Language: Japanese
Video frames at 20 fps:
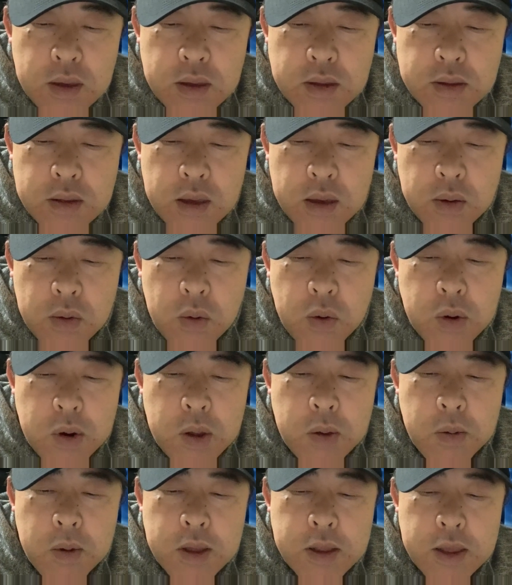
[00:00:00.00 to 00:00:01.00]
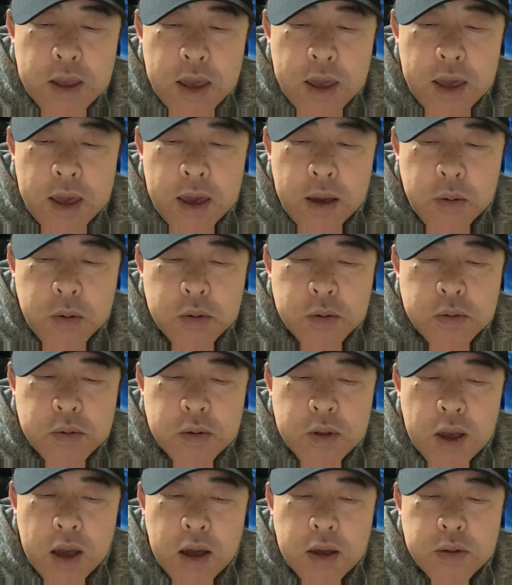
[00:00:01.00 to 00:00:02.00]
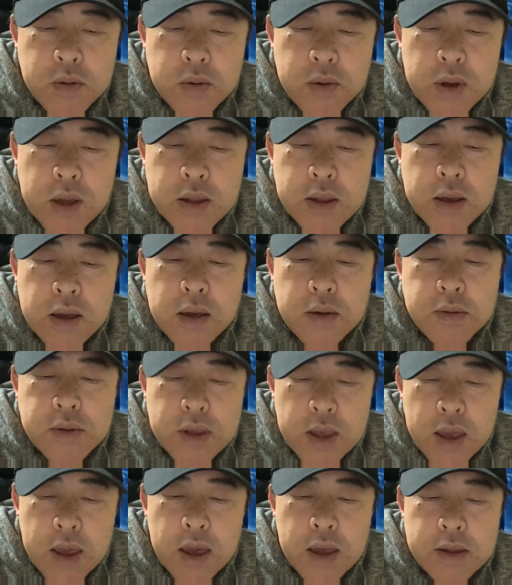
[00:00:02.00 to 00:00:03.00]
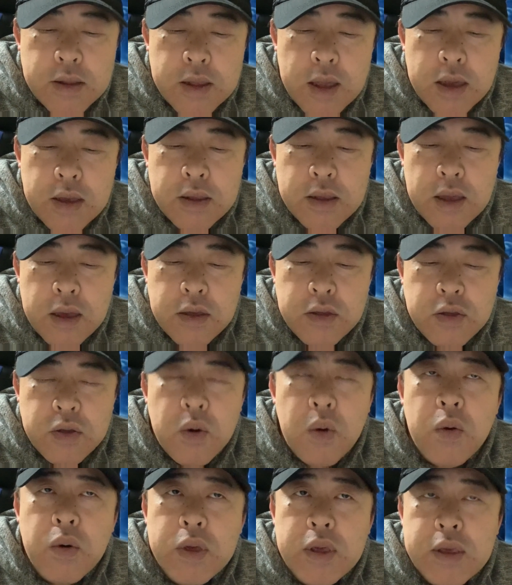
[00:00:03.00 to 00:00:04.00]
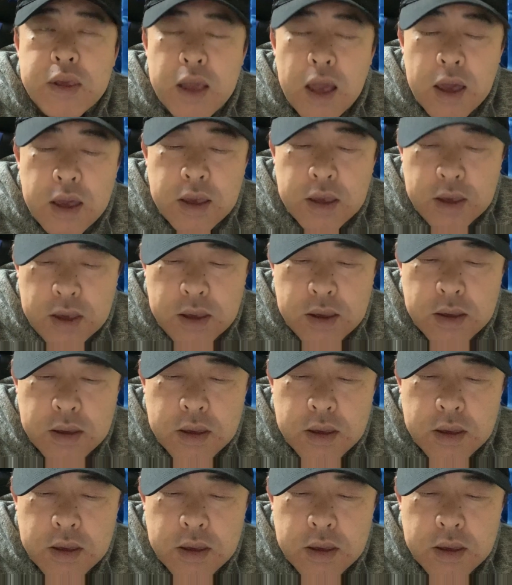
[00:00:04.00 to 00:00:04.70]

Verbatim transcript: でこれはね本当にハードルが高くてだいたい上位3位